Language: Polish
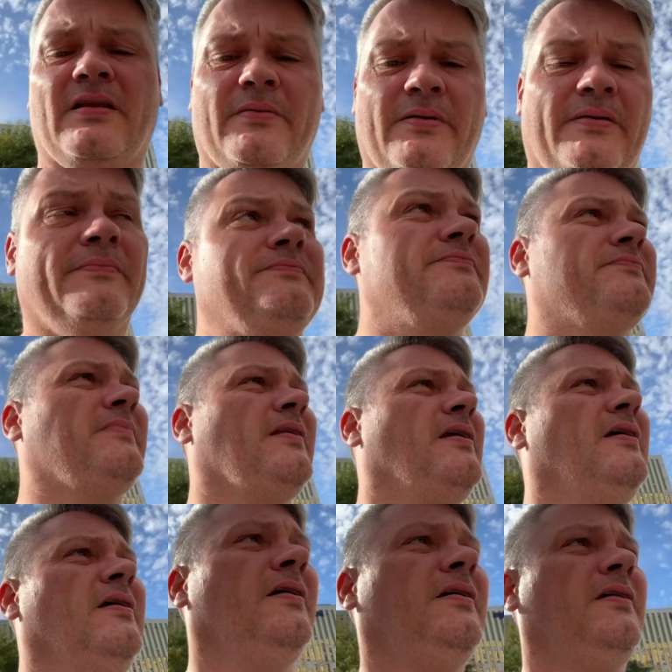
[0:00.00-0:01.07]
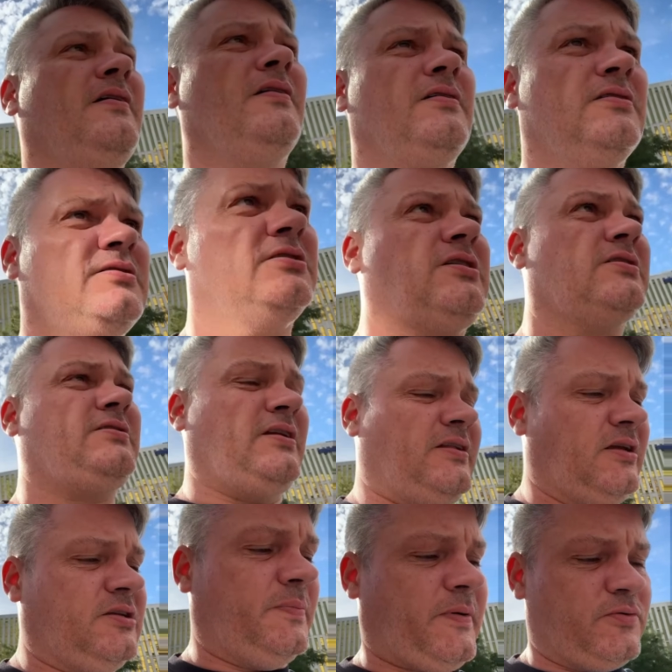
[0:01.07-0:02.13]
Dobra. Czas
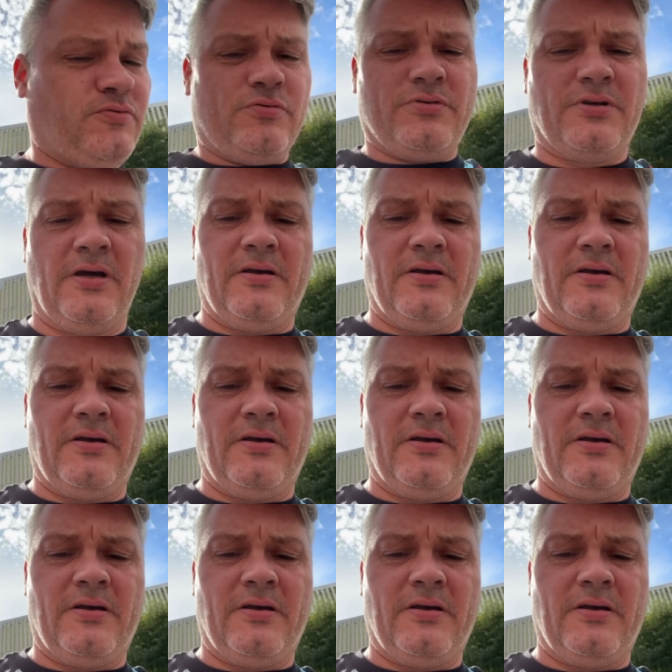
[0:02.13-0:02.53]
nadać paczuszkę.